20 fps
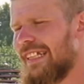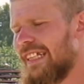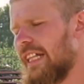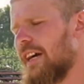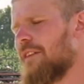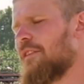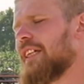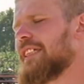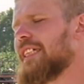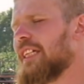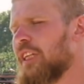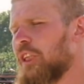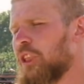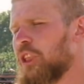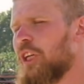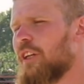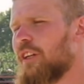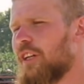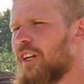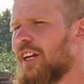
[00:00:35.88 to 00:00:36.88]
Давайте для
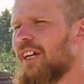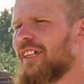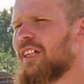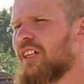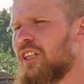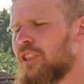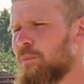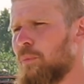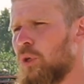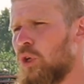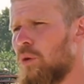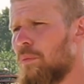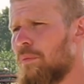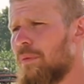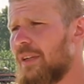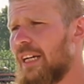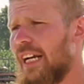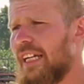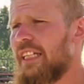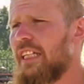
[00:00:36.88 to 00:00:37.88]
начала кратко разберем,
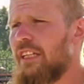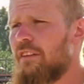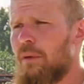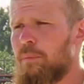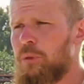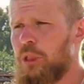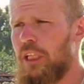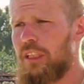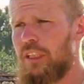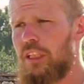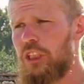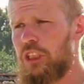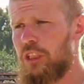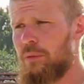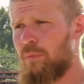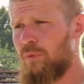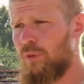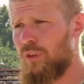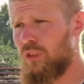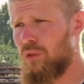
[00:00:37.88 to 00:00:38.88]
какие вообще
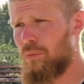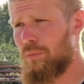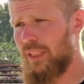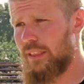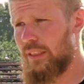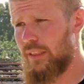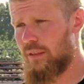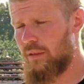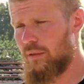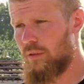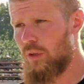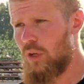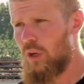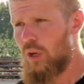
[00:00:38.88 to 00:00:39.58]
отличия бывают у масок.